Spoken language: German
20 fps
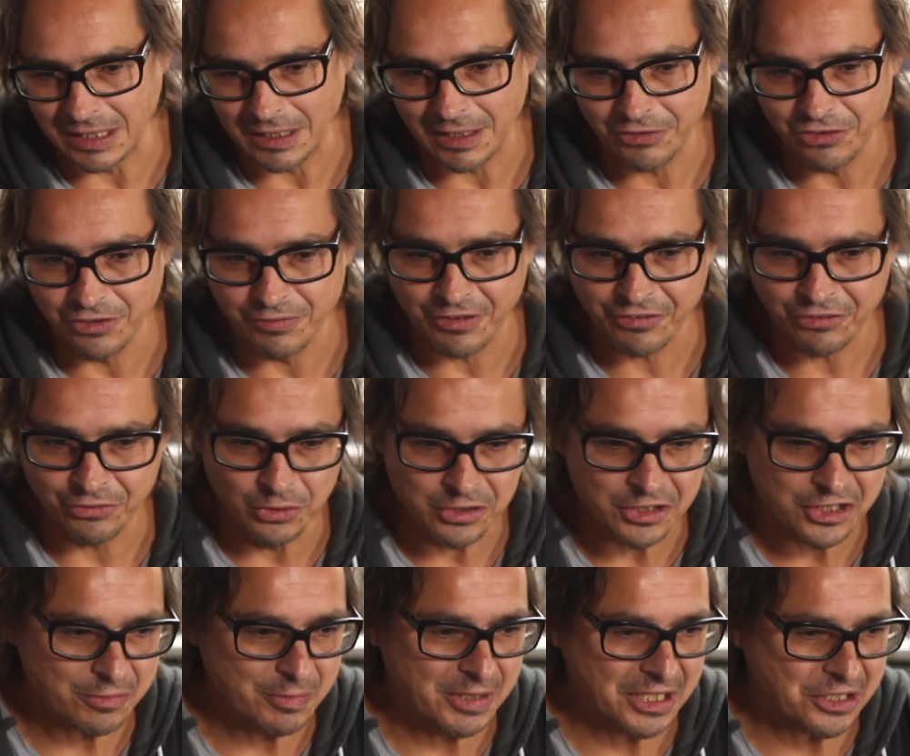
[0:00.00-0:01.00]
Ja, also was
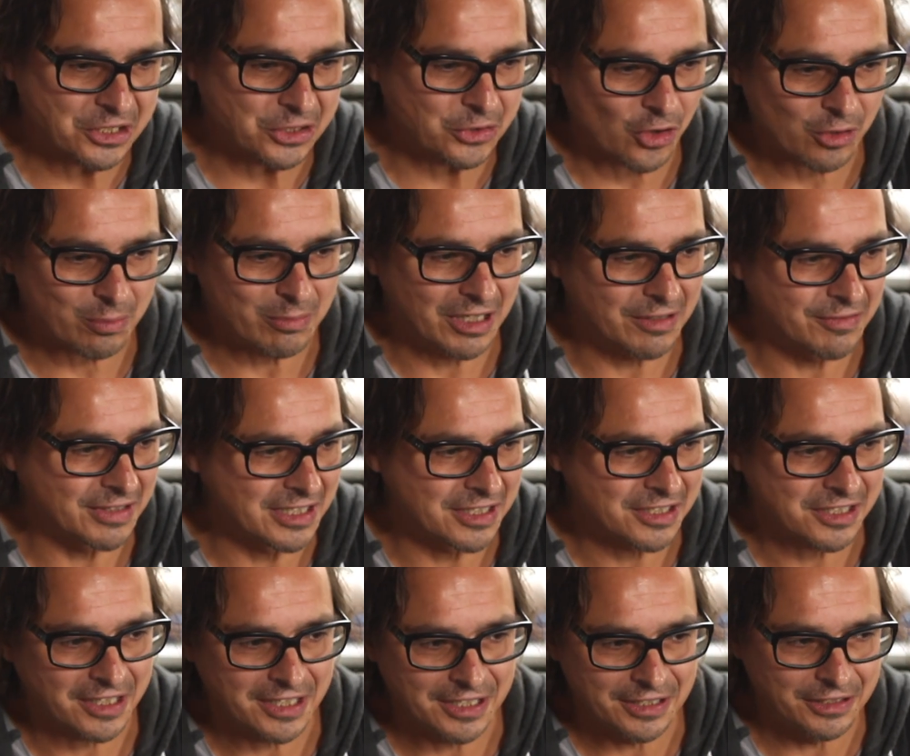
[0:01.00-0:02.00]
nutzt mir das Dogma, wenn
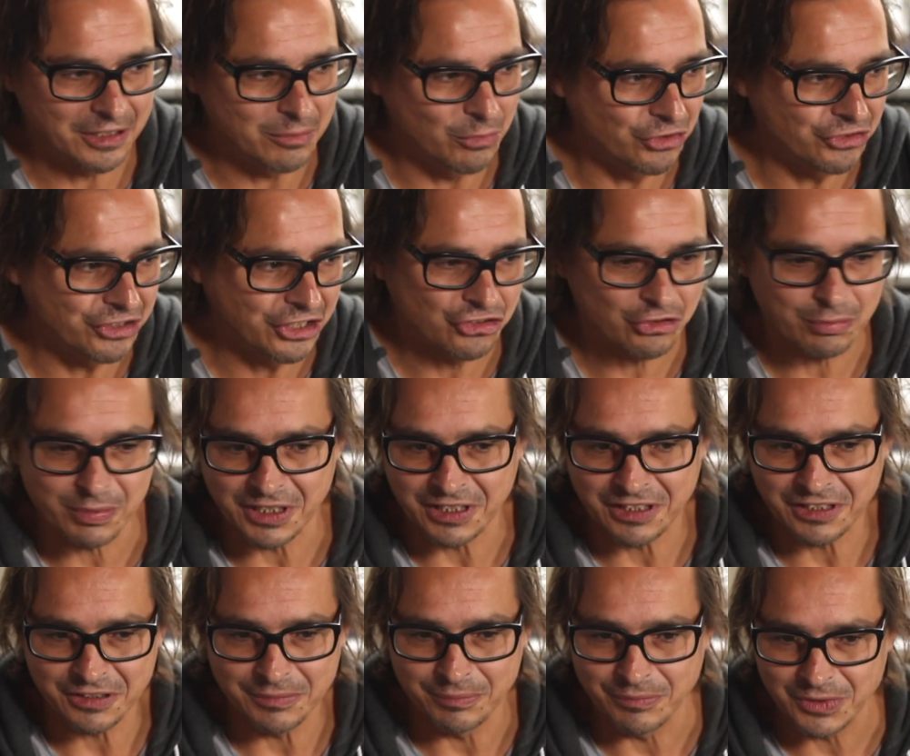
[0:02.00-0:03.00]
es gegen die Musik
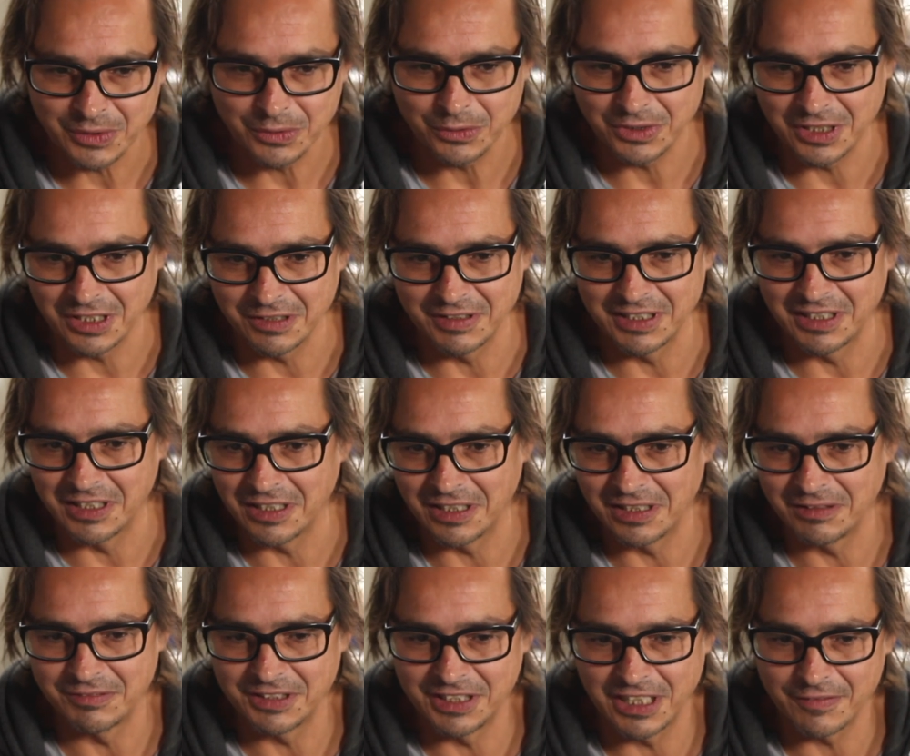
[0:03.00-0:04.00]
spricht? Oder wenn
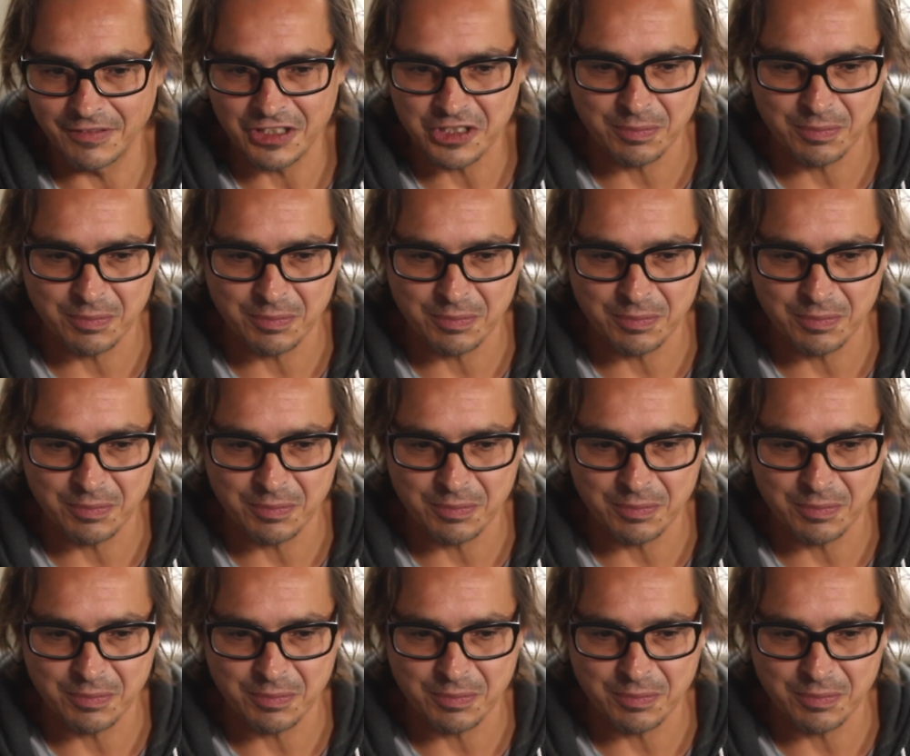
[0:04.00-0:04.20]
da, wenn da